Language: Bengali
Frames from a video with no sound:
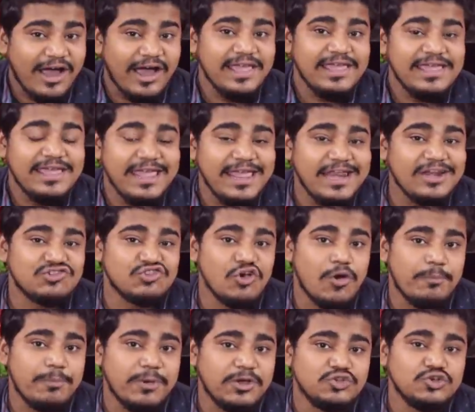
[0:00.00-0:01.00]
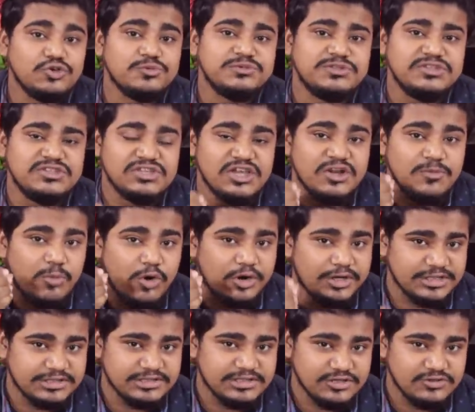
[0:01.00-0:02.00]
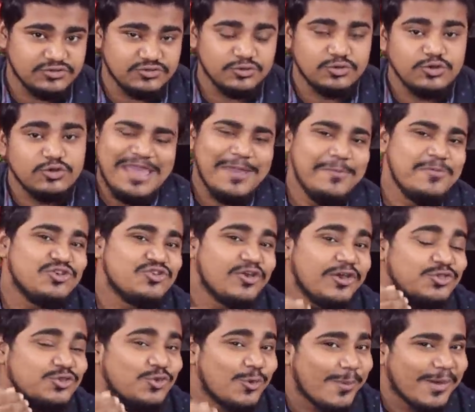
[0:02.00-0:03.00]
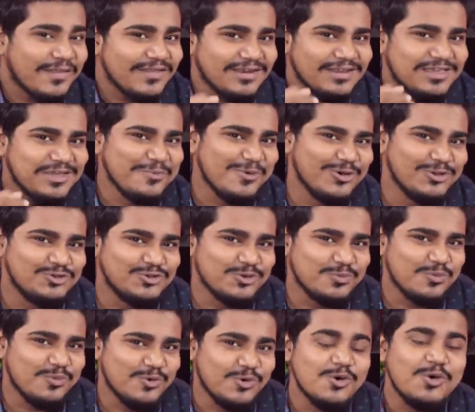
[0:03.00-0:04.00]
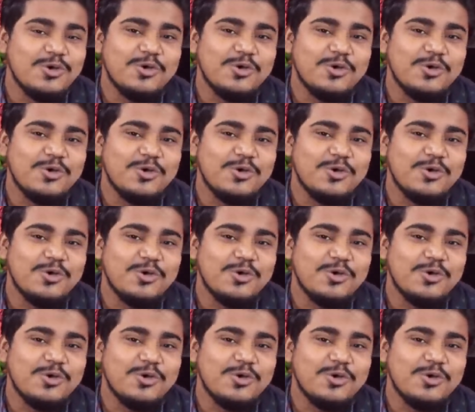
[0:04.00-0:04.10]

আই এর সম্পাদক সৃজন ভট্টাচার্য এ বিষয়ে তোমাদের কি মন্তব্য